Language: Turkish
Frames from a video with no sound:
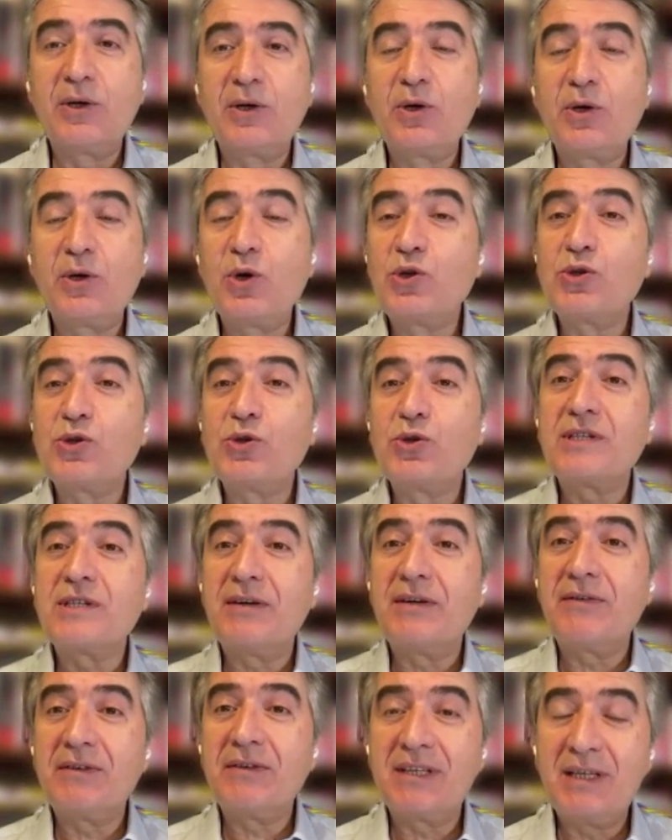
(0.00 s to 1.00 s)
e, gözünü
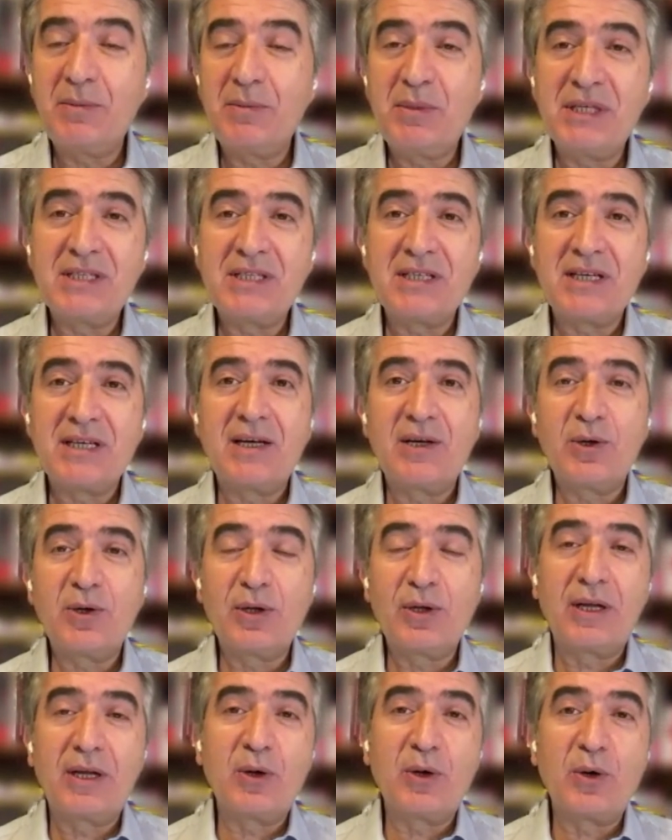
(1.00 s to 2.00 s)
çevirdiği bir tarih
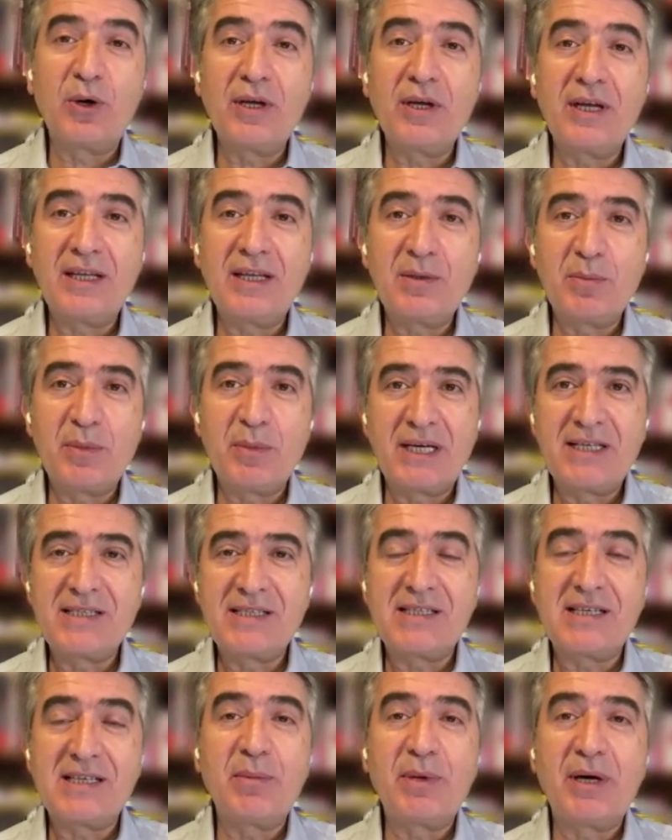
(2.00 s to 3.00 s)
olan 17 Mayıs
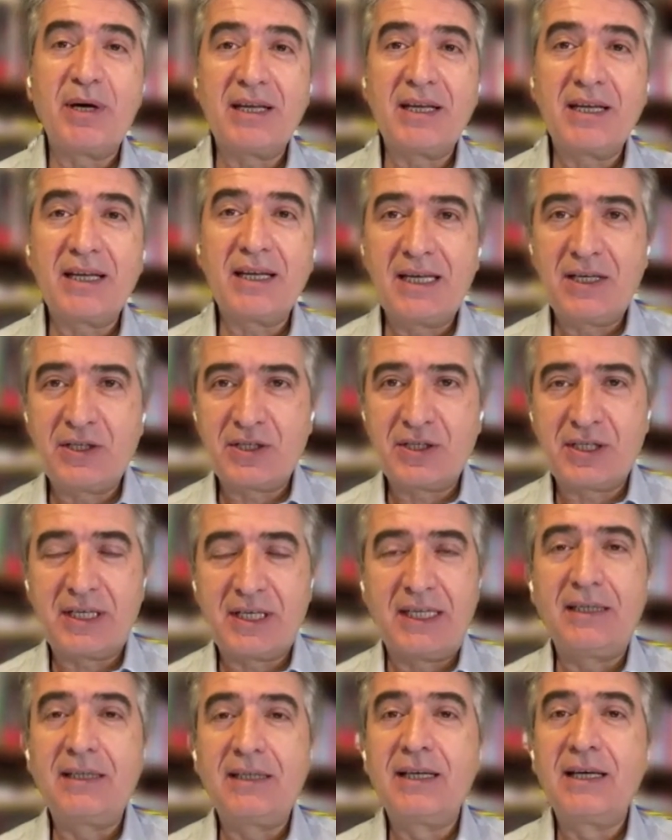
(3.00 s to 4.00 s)
sabahına
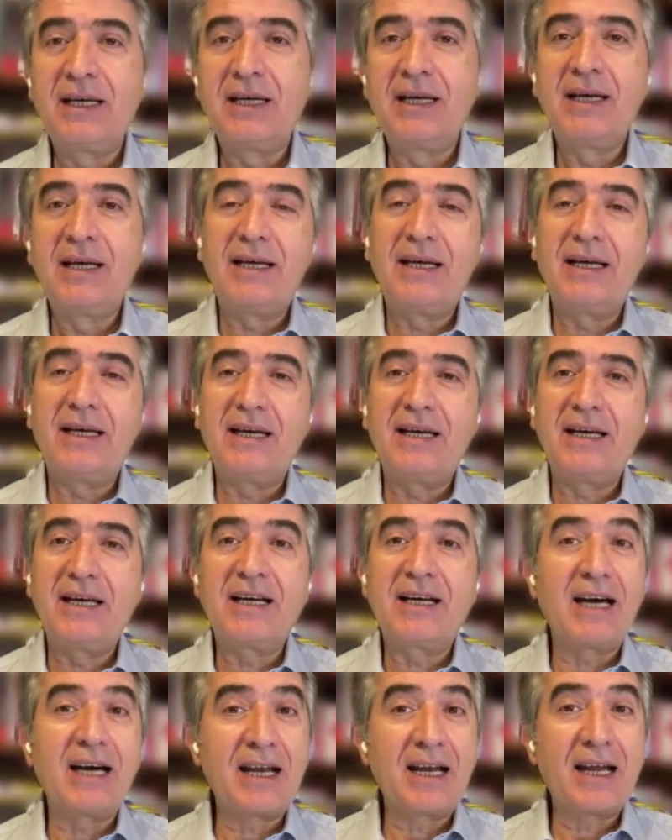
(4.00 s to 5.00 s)
ilişkin
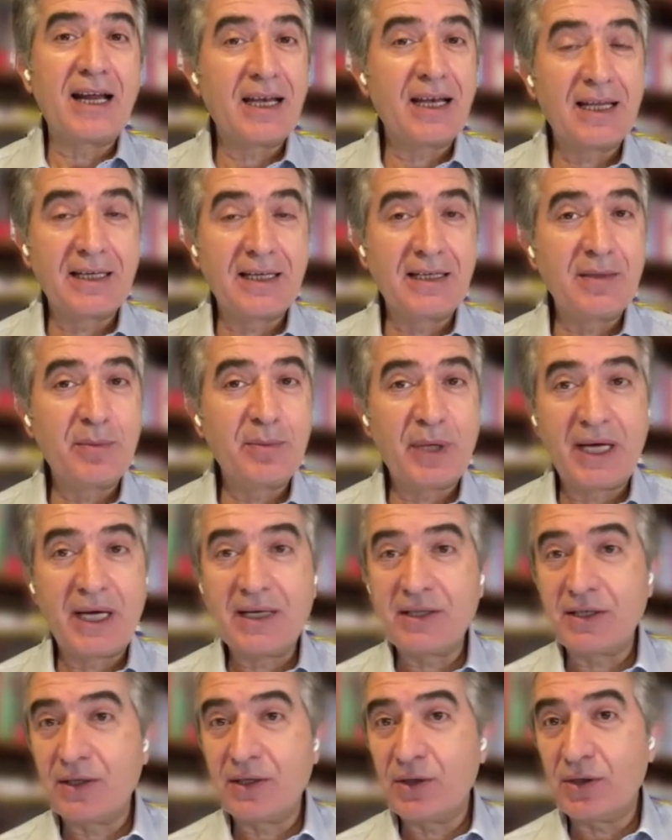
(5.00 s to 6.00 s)
e, kararların
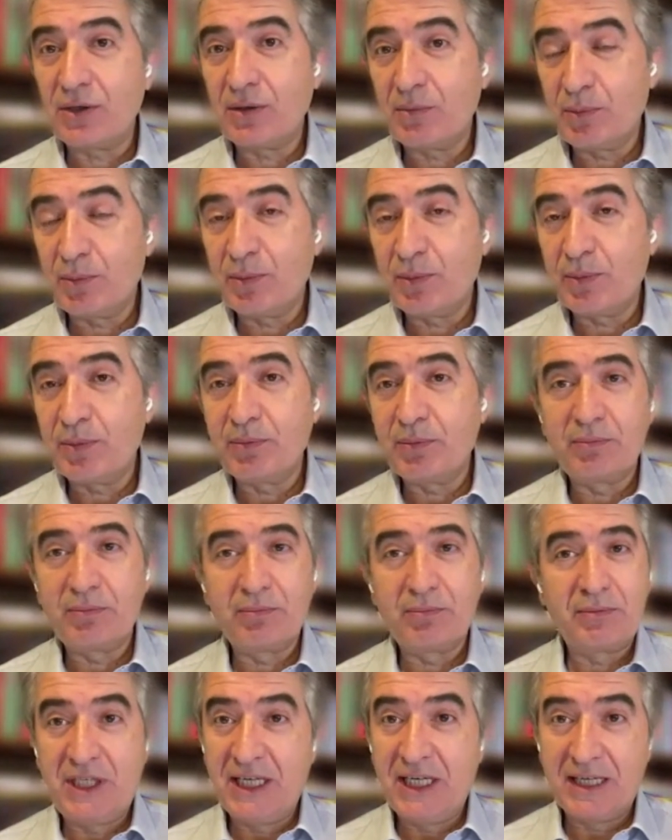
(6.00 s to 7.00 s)
bence
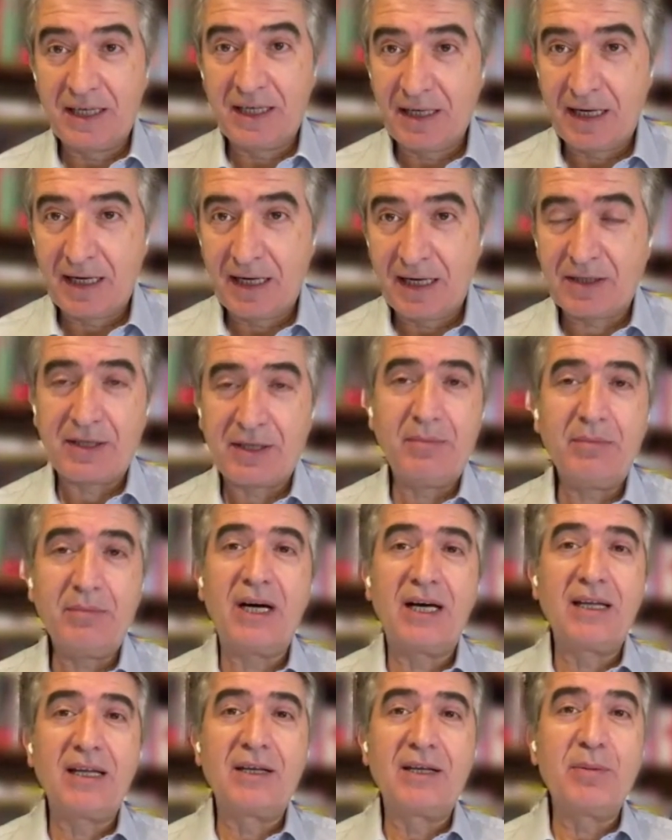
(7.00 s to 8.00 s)
yarın akşam
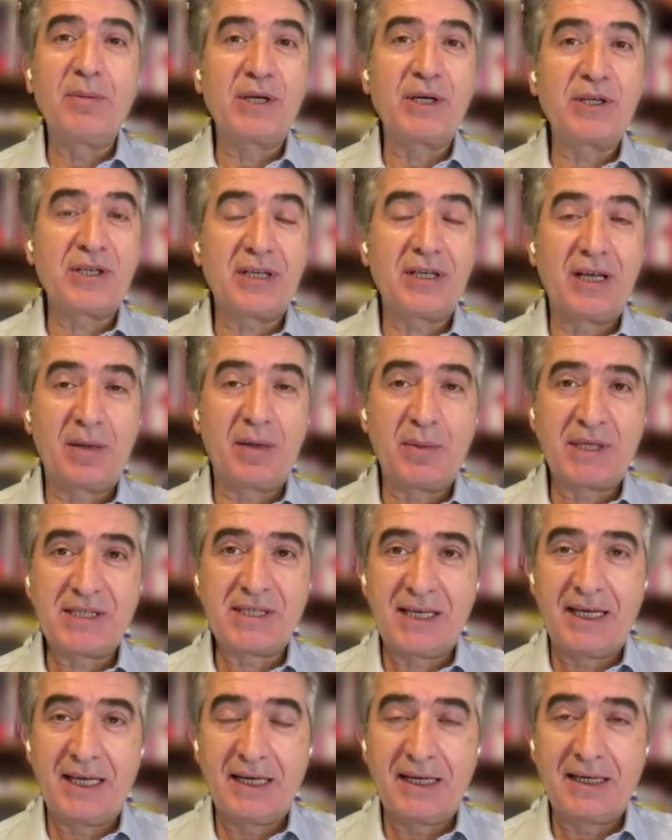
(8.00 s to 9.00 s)
alınıp
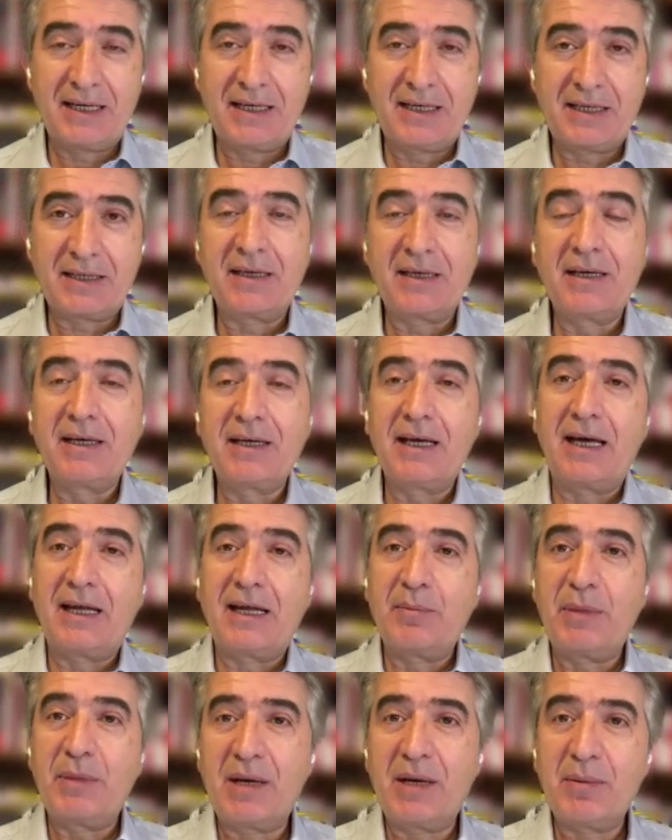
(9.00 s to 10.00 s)
açıklanması gerekiyordu.
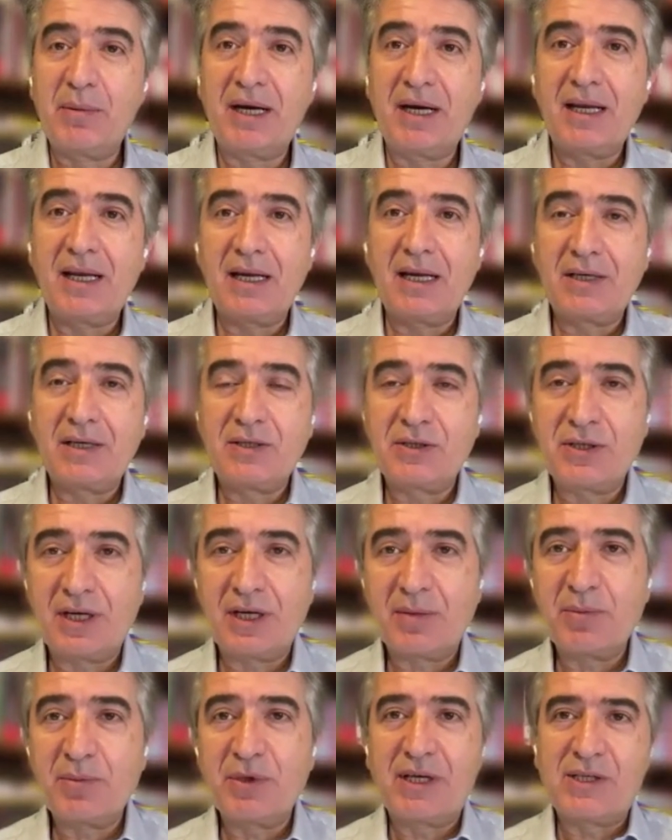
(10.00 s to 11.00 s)
Yani berberler
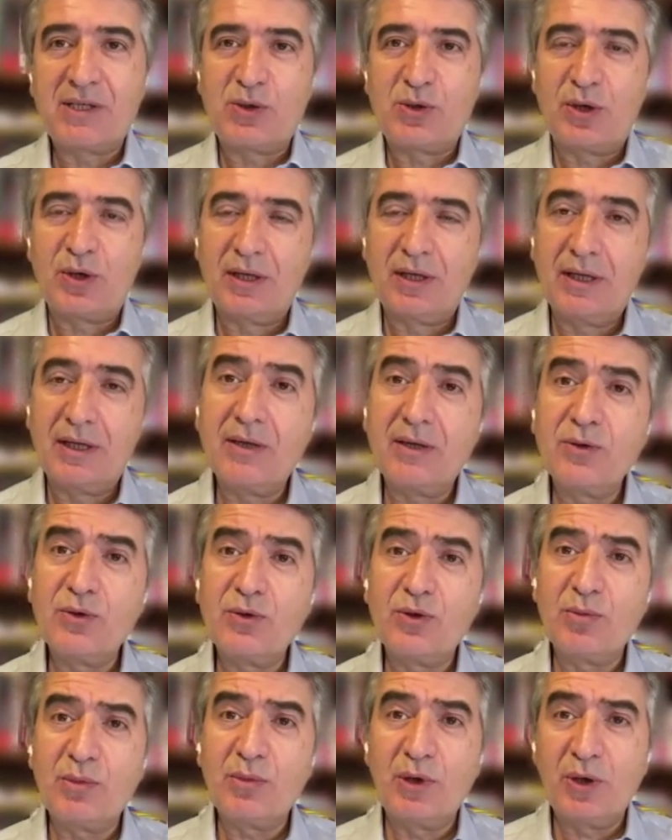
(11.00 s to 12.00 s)
açacak mı? Restoranların
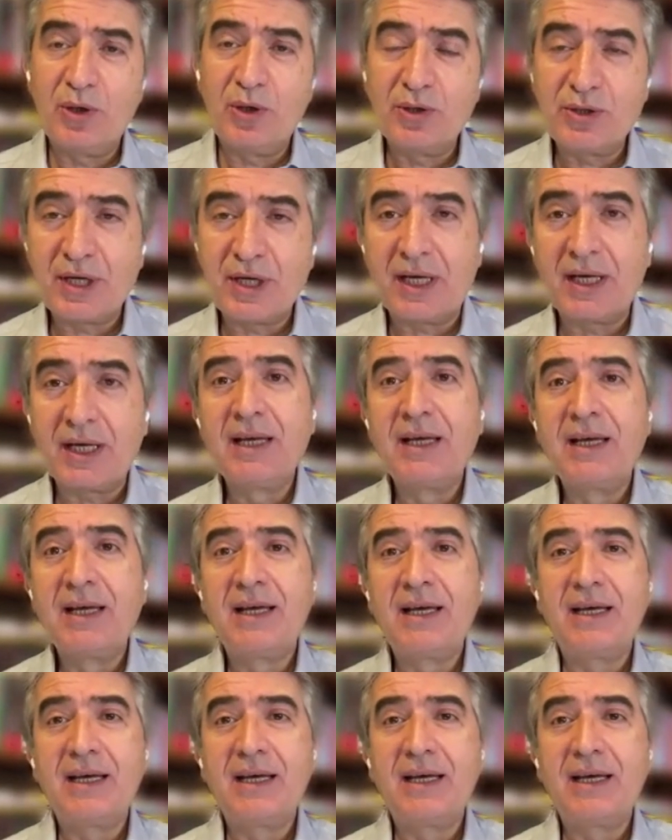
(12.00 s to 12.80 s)
durum ne olacak?